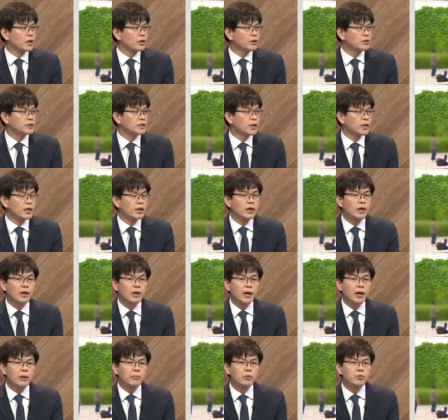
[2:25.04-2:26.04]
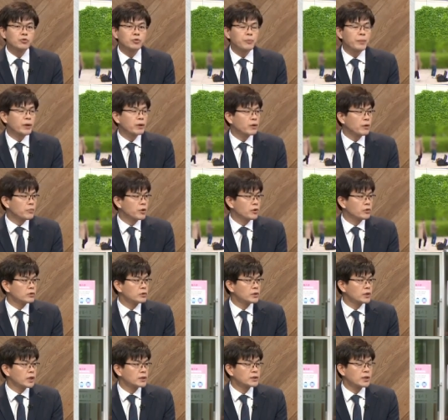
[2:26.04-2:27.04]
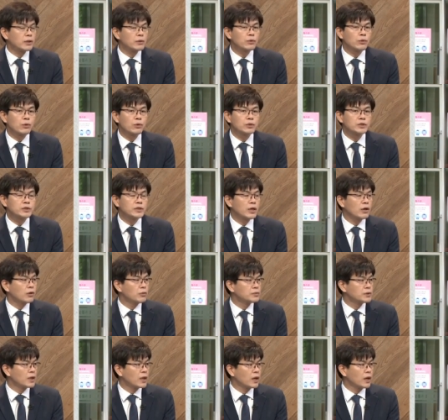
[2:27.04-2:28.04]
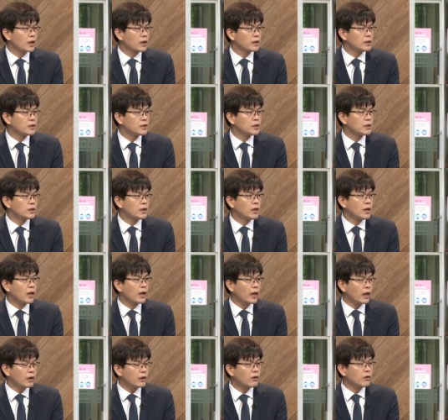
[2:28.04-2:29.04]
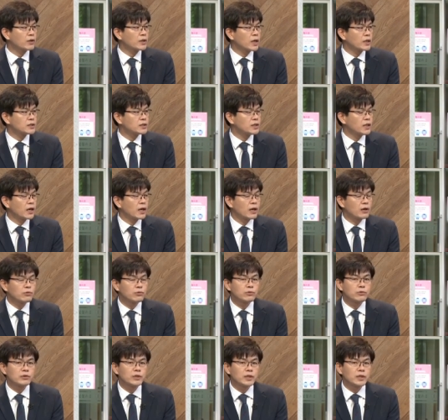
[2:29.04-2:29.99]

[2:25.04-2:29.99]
현재 예. 한 뭐 육백여 명을 대상으로 진단검사를 했거나 진행하고